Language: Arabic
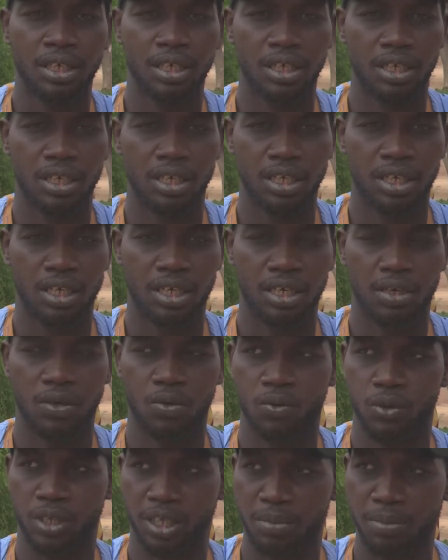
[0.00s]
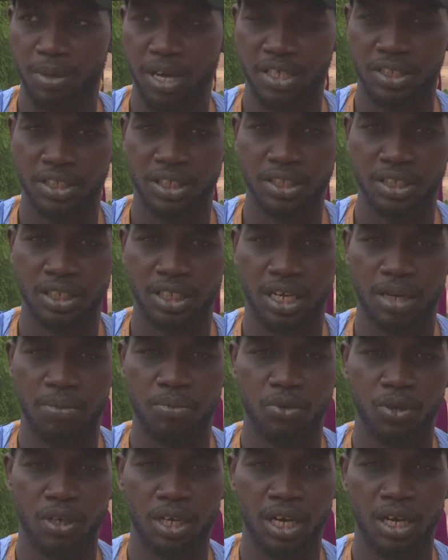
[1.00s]
آه، والاقبال جيد
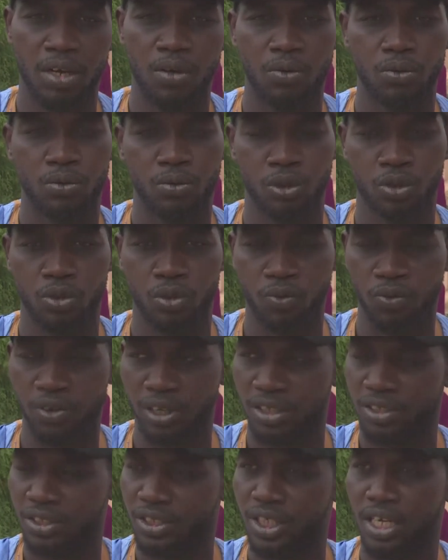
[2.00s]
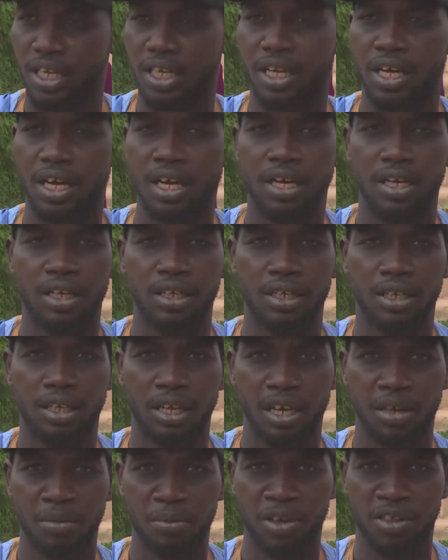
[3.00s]
الحمد لله والتوفيق ان شاء الله
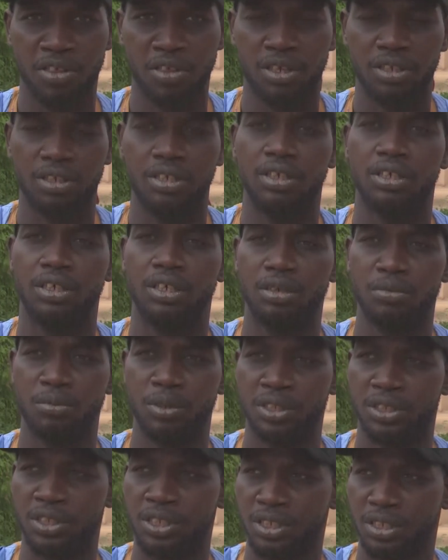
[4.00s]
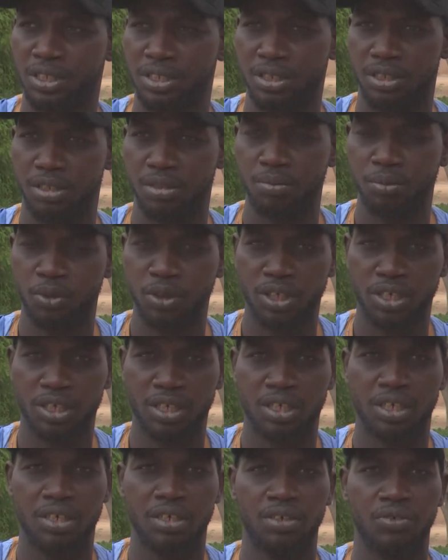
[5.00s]
اللي يمثل مدينه
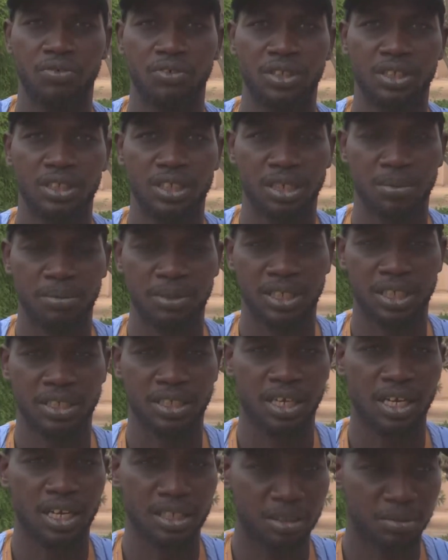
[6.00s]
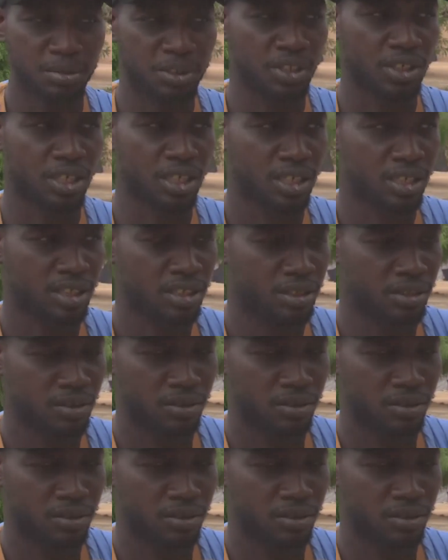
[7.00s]
بوقي في النيابيات القادمه ان شاء الله